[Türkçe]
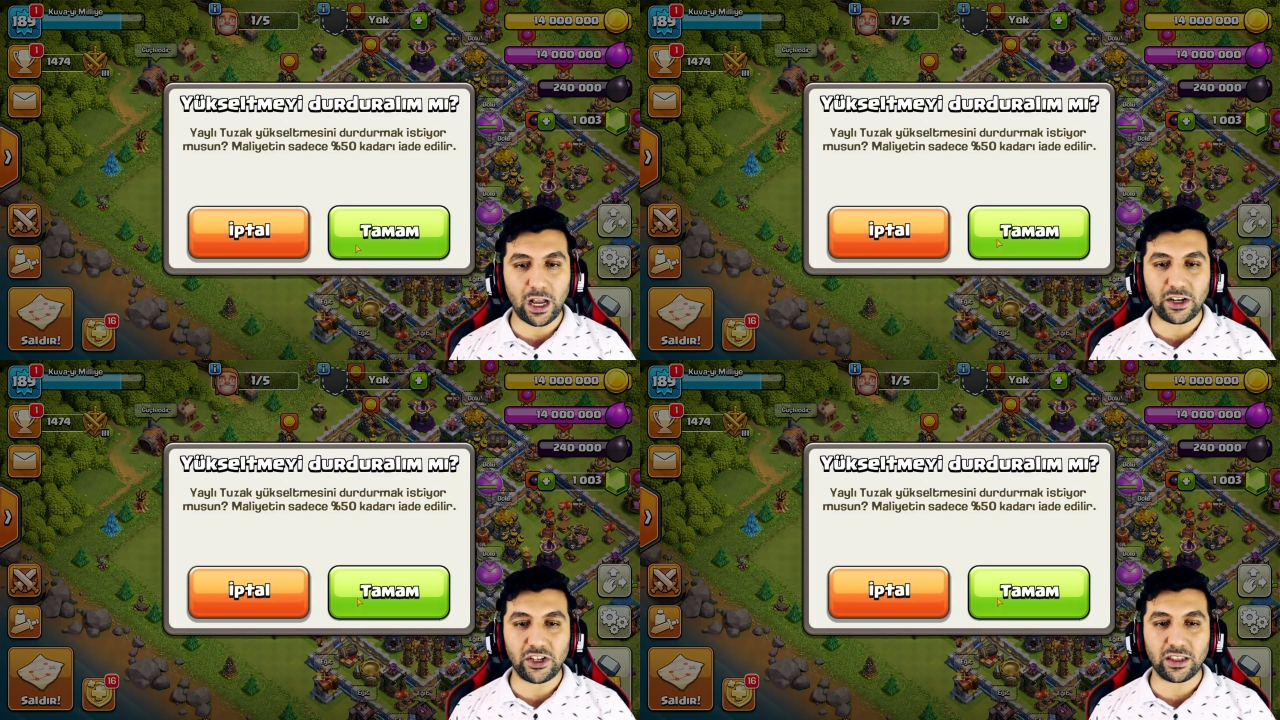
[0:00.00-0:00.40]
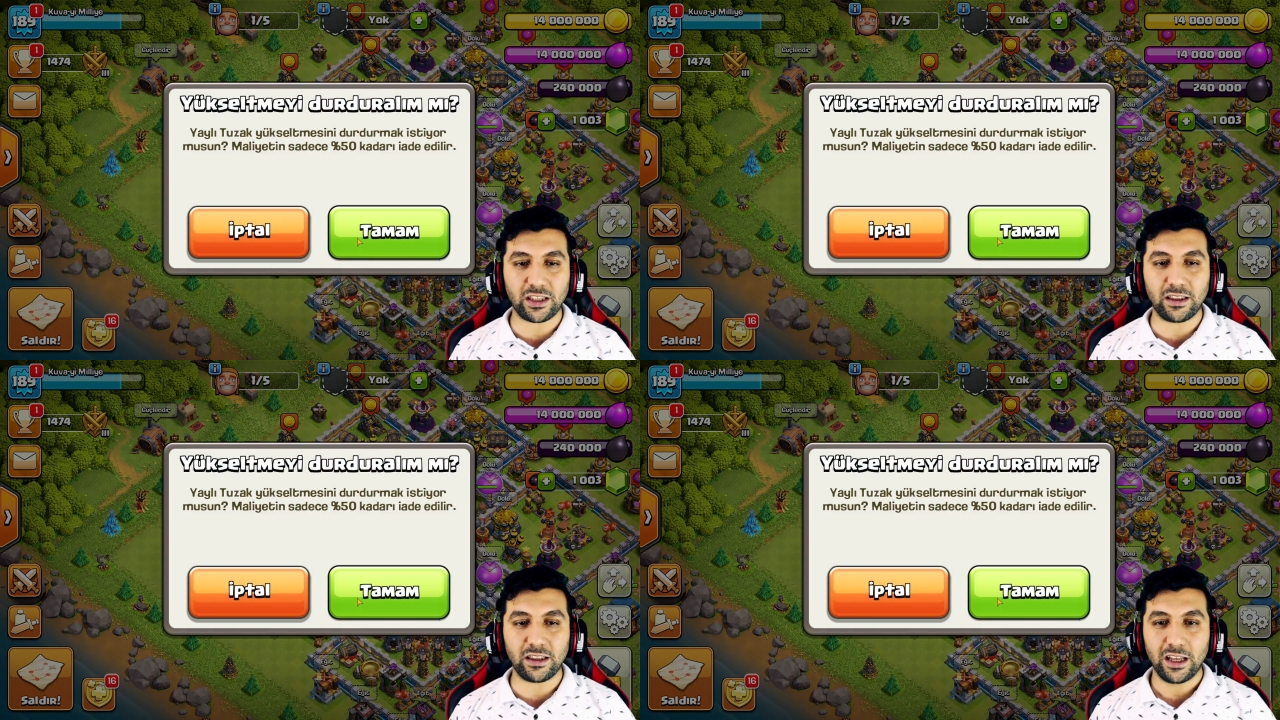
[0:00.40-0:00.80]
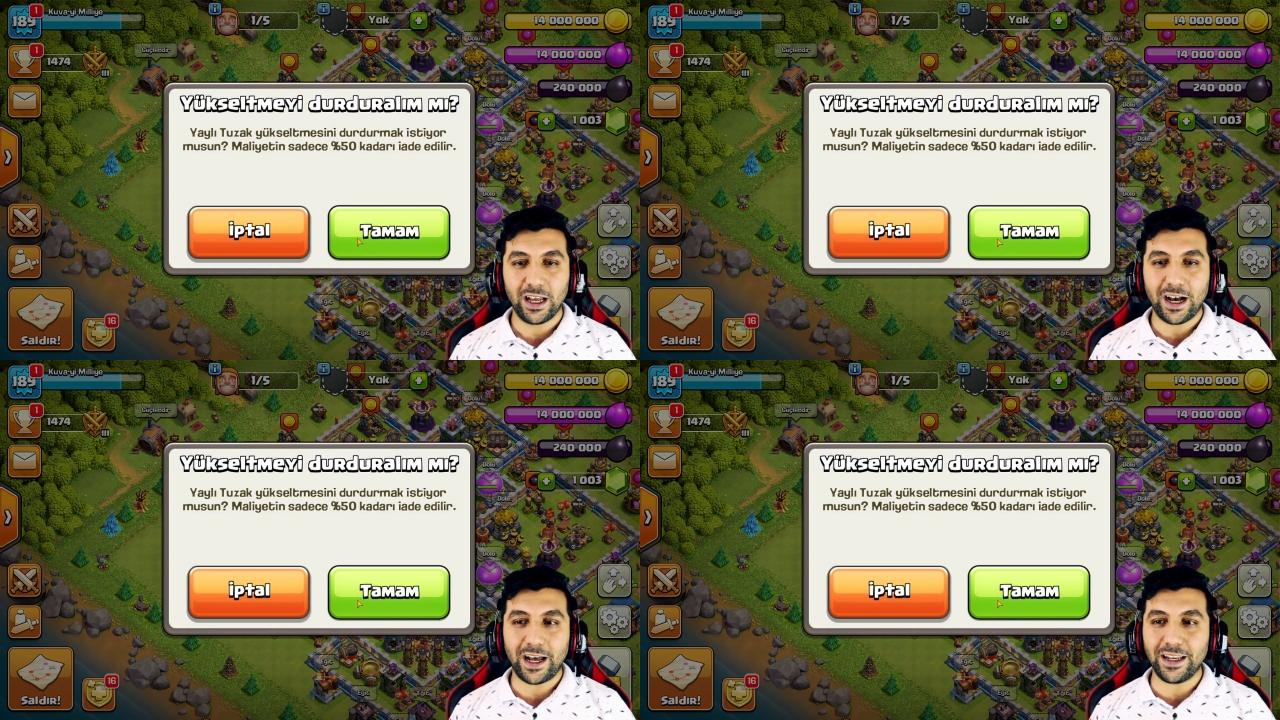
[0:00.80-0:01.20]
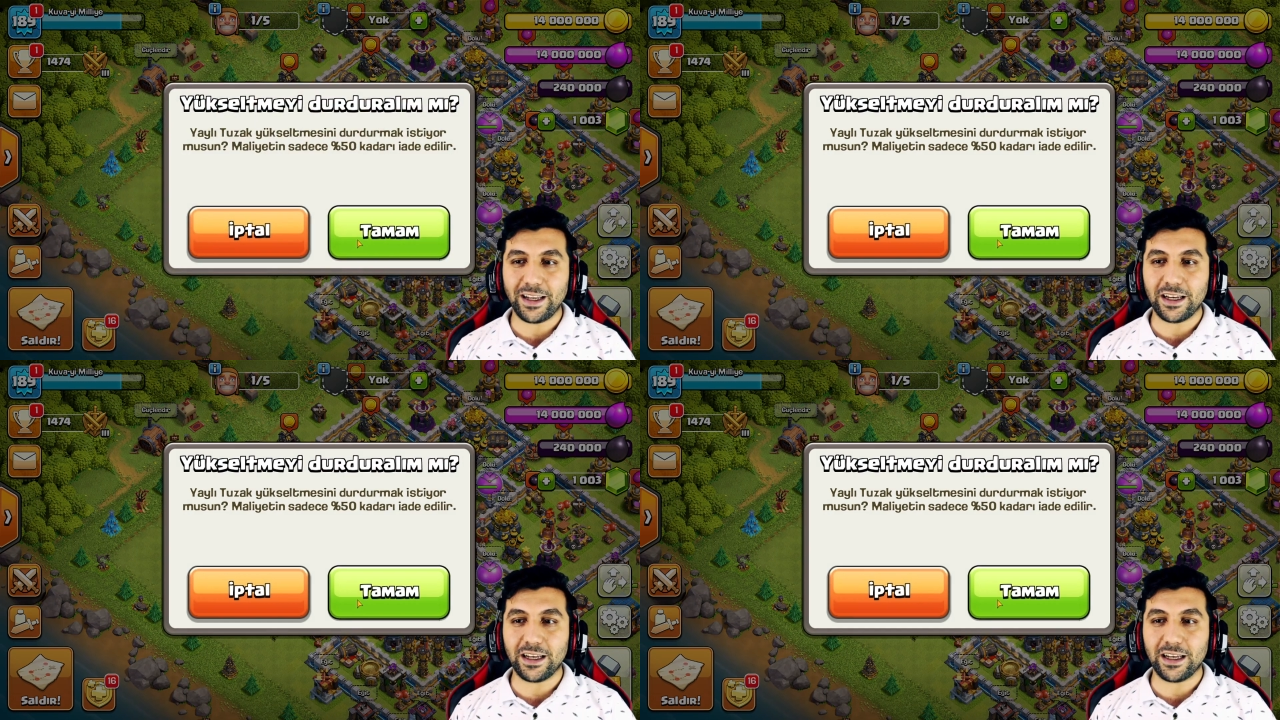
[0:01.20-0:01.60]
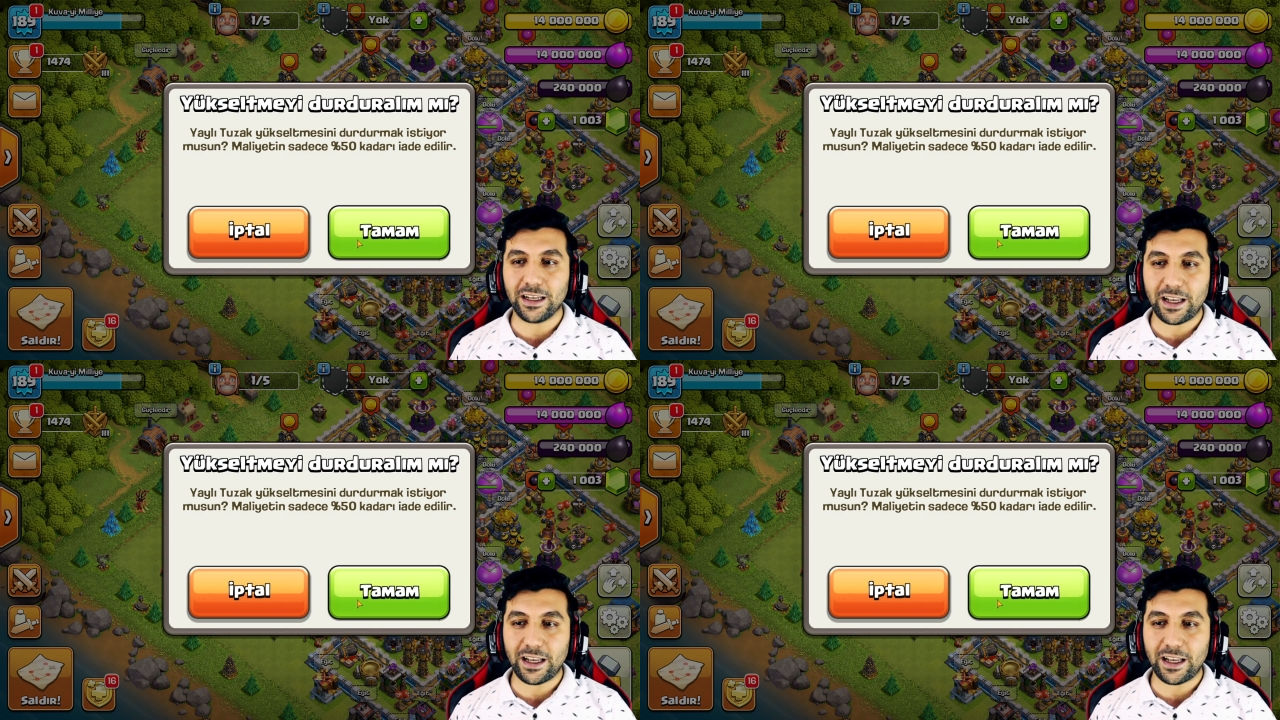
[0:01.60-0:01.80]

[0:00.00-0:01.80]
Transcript: Gerçekten Hani e,